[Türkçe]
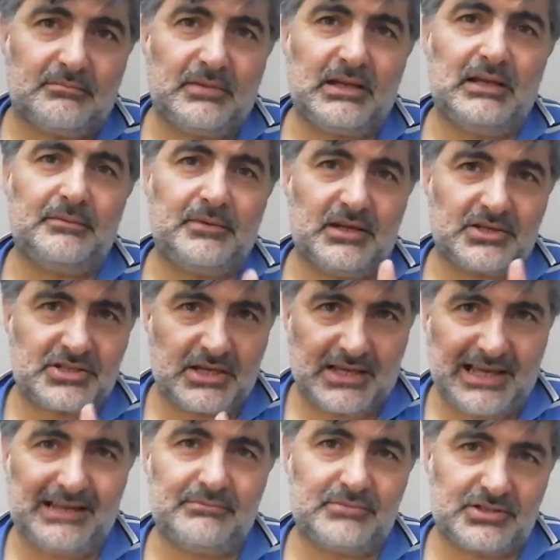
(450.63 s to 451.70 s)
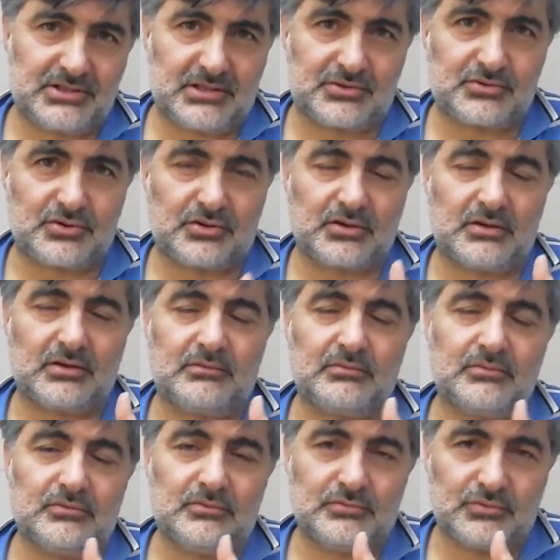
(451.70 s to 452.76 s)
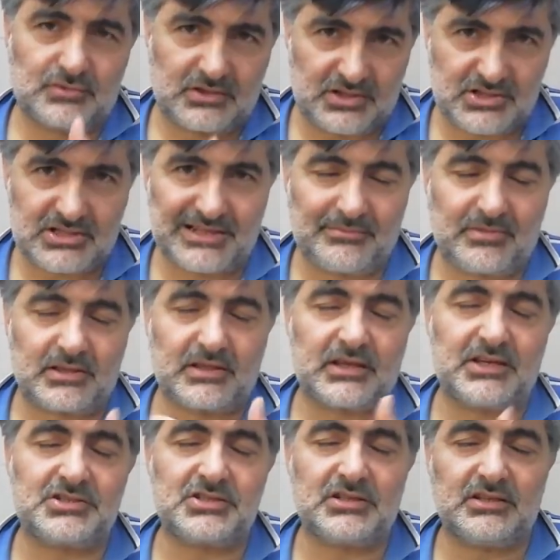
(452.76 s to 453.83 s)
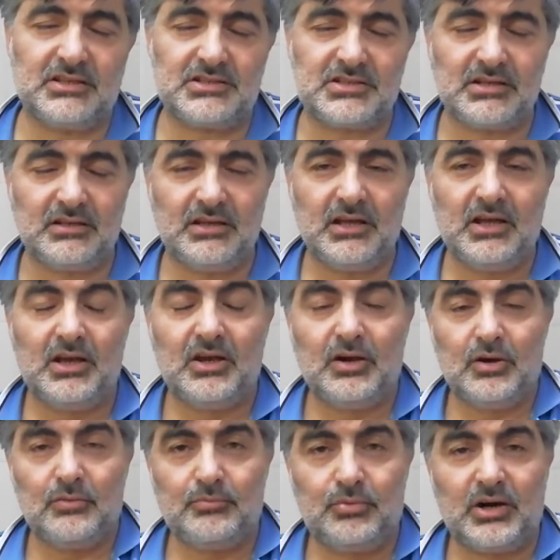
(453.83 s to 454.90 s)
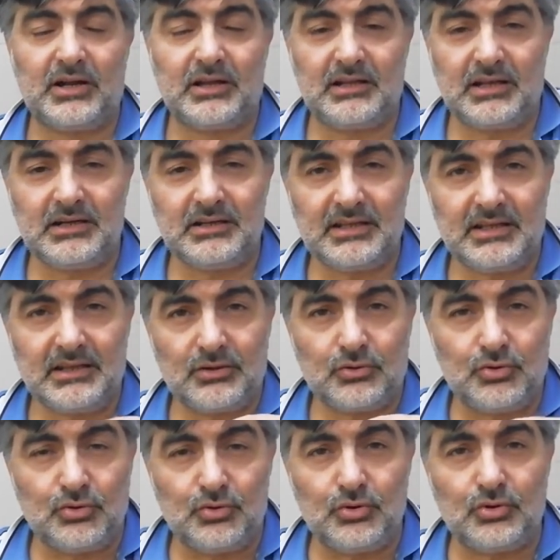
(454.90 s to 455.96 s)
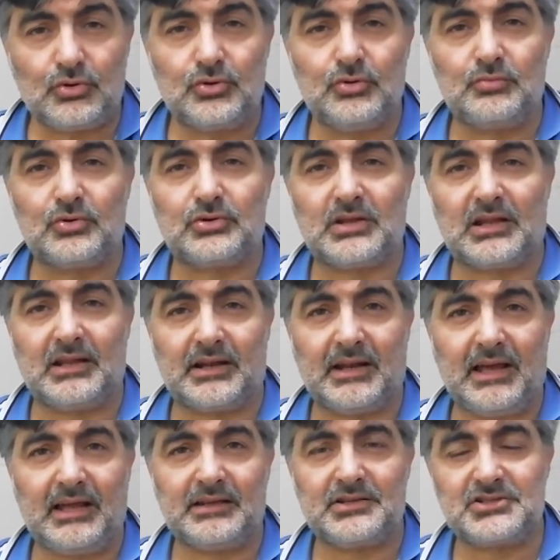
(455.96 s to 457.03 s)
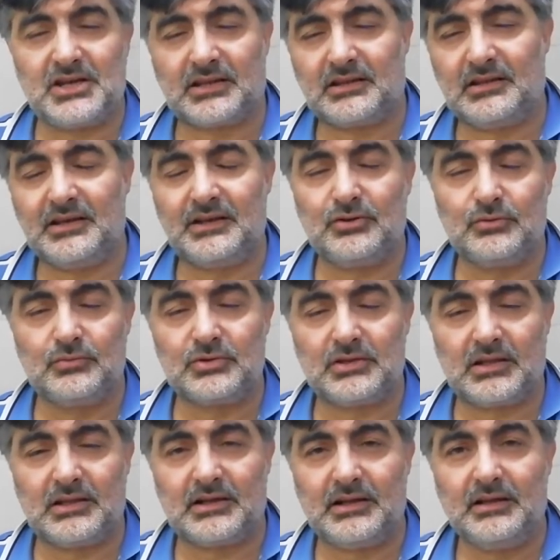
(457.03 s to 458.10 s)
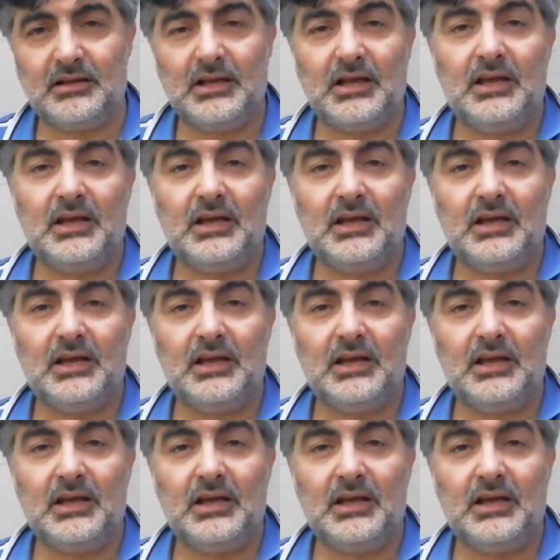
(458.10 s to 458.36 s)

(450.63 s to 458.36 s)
Belli bir yaşa gelmiştir çünkü da geçirdiği için bu aralar günlük yumurtalara yani çatlayan yumurtalara